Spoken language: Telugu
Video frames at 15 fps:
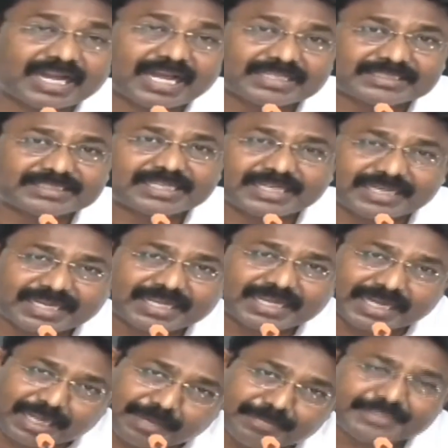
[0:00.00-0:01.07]
రాష్ట్ర
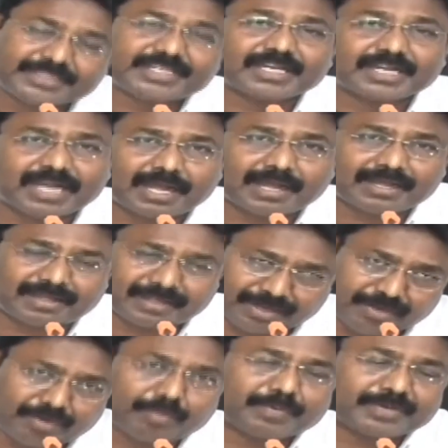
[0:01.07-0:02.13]
ఎన్నికల కమిషనర్గా
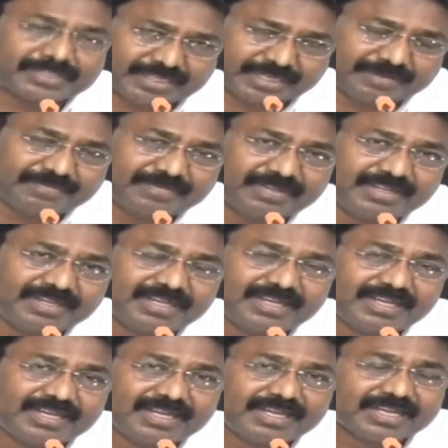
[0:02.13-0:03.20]
రెండో ప్రశ్న
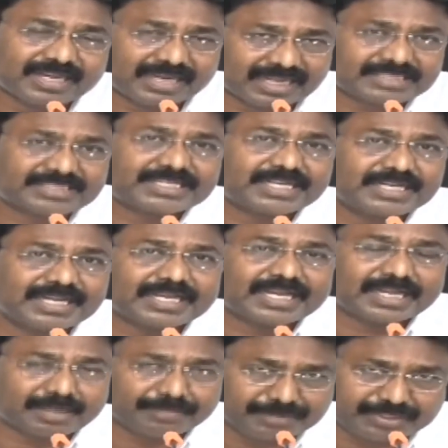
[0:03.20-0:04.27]
రాష్ట్ర
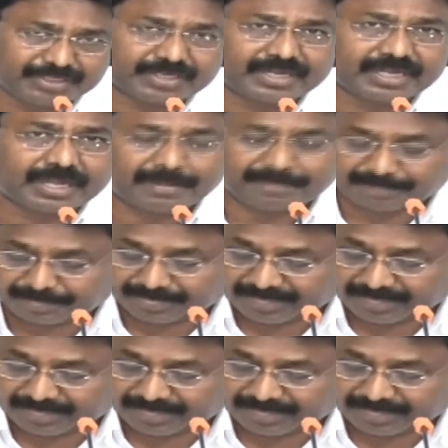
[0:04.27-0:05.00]
ఎన్నికల కమిషనర్గా